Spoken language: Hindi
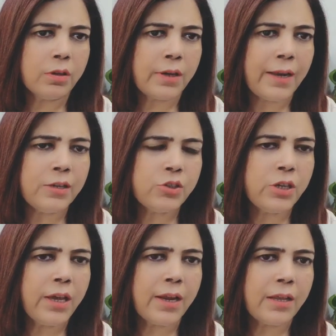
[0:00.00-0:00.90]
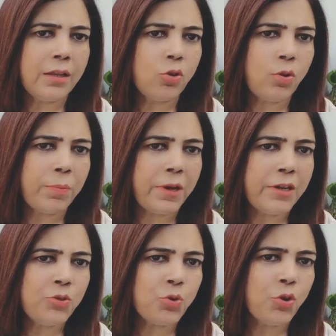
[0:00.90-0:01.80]
गणेश जी की आराधना तो आप कर
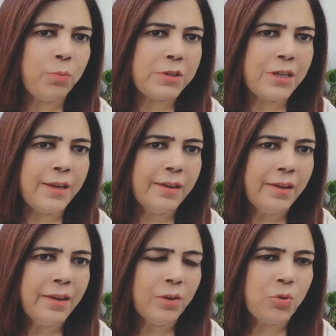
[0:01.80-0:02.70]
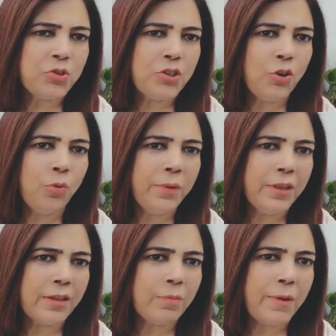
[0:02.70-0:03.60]
ही चुके हो पिछले कुछ दिनों में
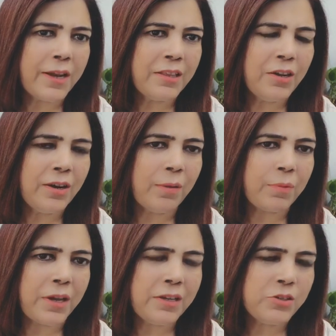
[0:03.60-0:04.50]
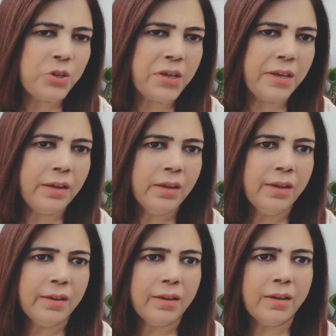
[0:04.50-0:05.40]
दस बारह दिन अब गणेश जी की
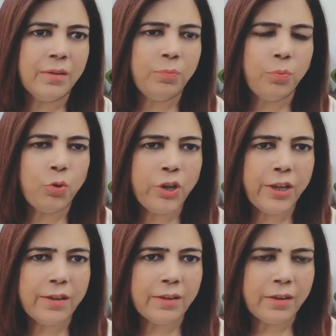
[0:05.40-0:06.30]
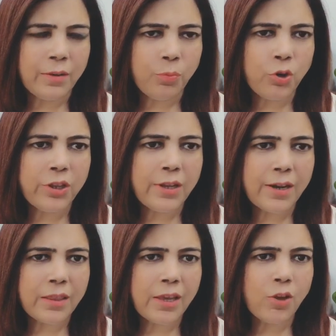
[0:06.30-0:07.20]
पूरी पूरी
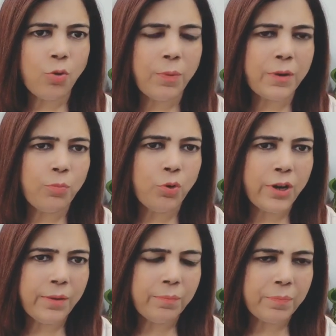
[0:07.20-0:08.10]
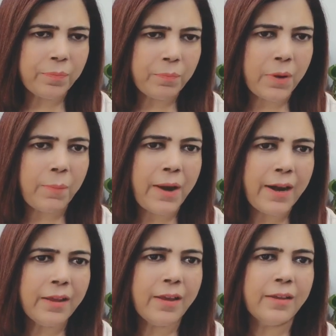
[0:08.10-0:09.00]
धरती के ऊपर पूरे
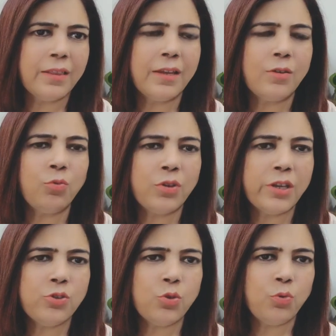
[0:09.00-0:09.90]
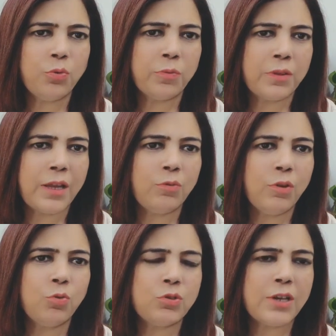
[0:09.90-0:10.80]
ब्रह्मांड के अंदर उनकी जो
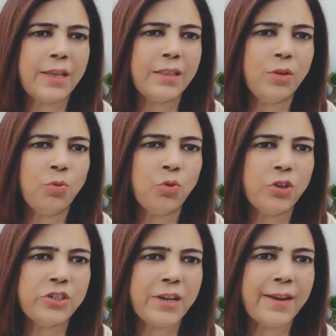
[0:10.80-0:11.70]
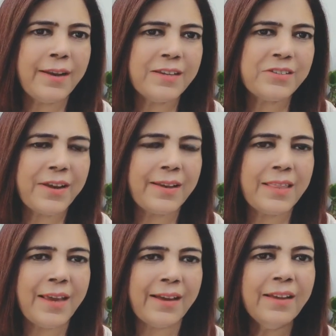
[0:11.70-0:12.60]
सात्विक ऊर्जाएं थी उन्होंने शरीर निश कर
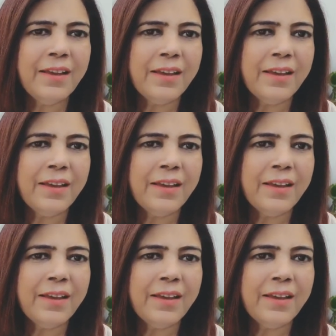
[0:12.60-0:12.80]
दिया